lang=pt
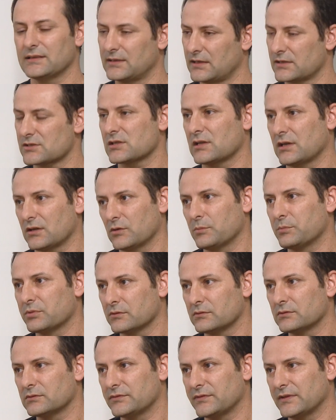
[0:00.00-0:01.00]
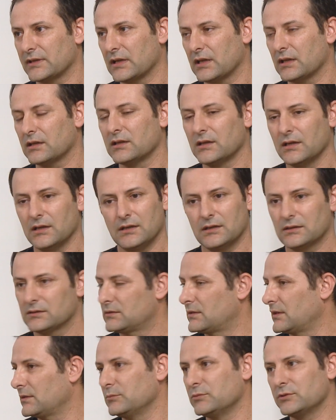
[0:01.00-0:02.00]
até chegar ao produto final,
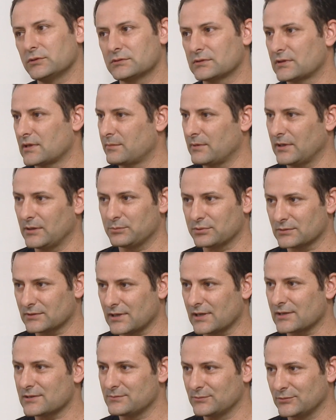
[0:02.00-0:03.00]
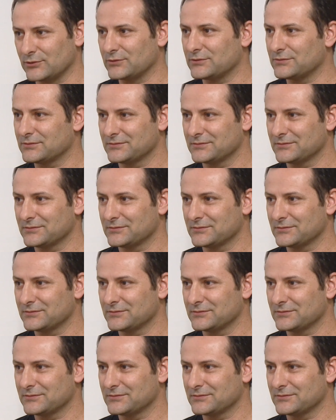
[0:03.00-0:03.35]
tem muito trabalho por trás. Muito. É